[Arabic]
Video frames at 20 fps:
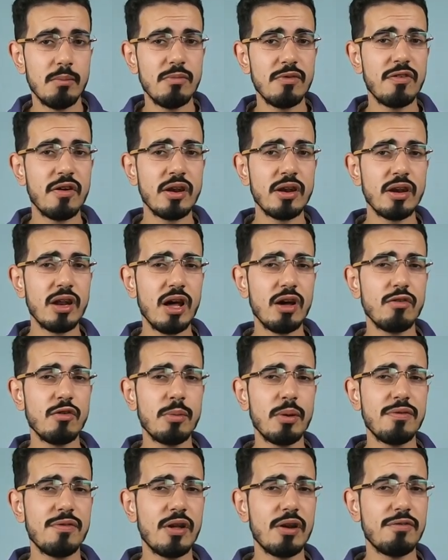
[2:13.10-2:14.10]
مثلا ناخذ
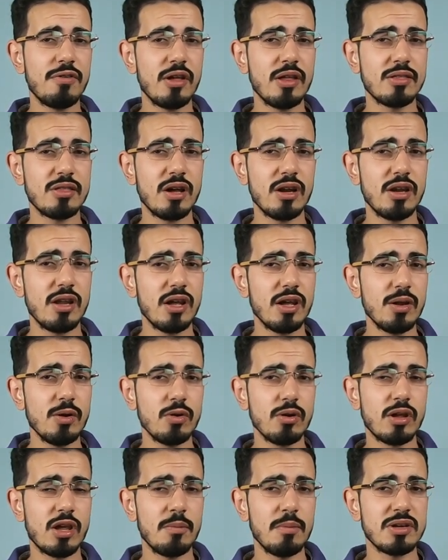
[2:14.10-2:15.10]
مثال في إيطاليا
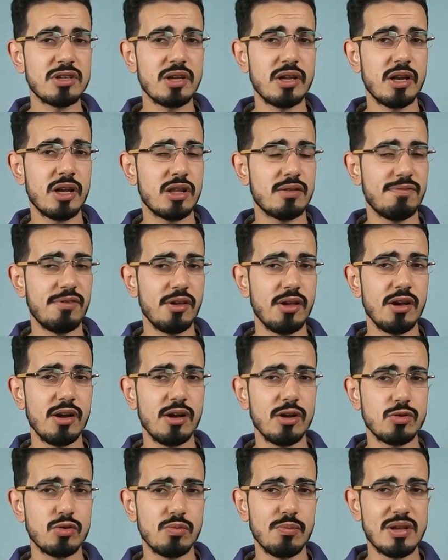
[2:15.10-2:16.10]
إنه كيما شركة
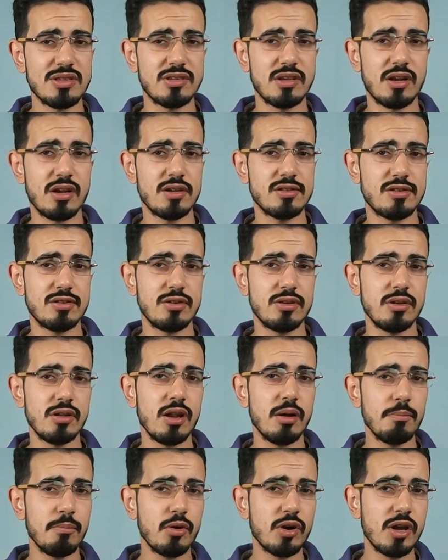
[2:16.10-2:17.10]
فيات ومازيراتي
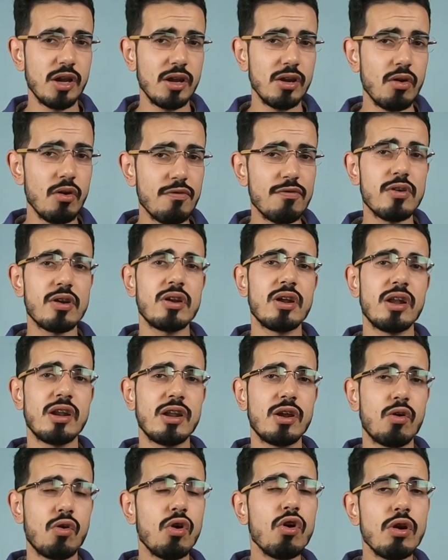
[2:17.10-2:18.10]
لامبورغيني
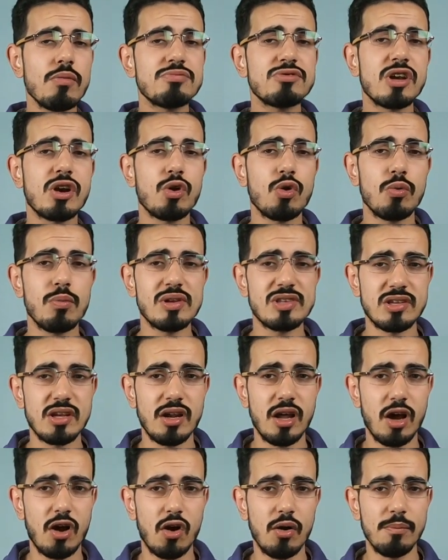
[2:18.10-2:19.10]
وفراري كلهم سكروا
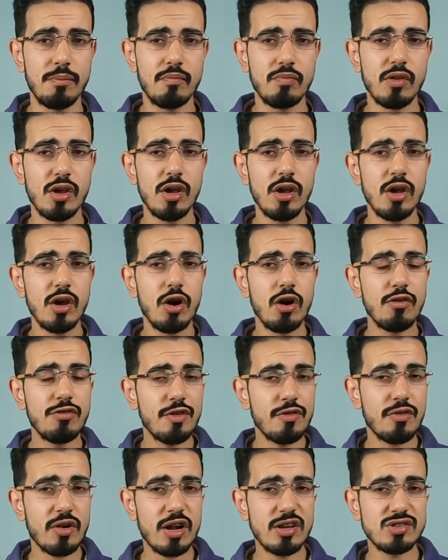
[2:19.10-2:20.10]
مصانعهم
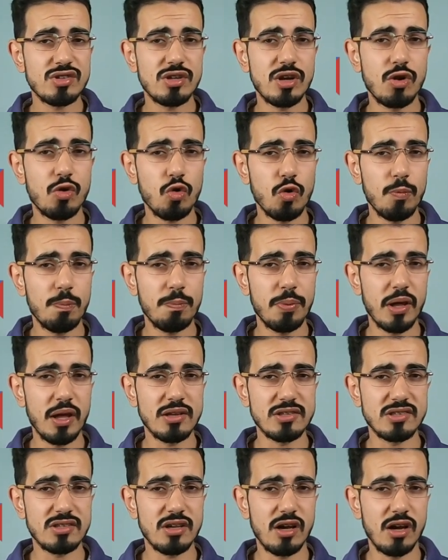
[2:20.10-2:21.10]
وفي فرنسا جروب
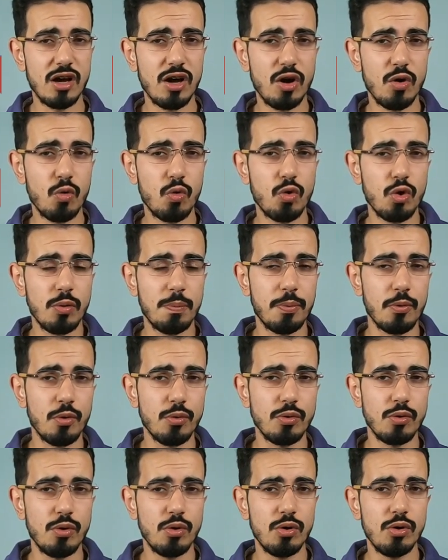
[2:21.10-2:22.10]
بي اس ا وجروب
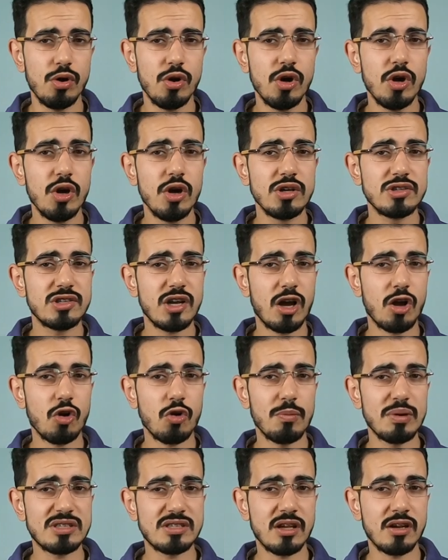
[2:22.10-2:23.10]
رونو
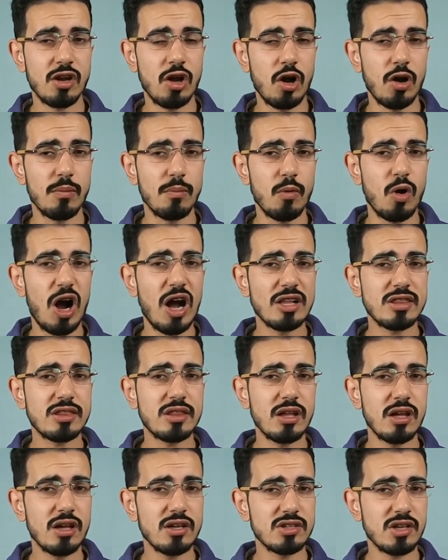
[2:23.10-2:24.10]
سكروا مصانعهم
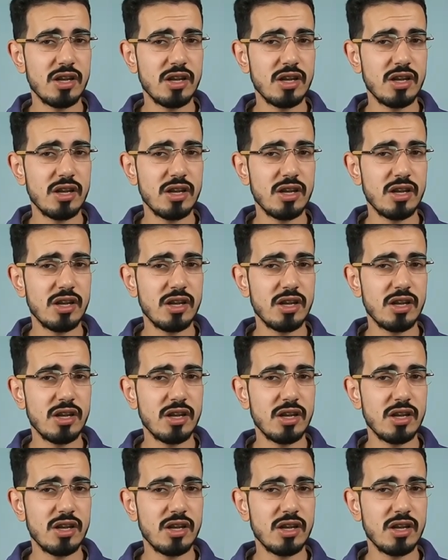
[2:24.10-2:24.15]
وحتى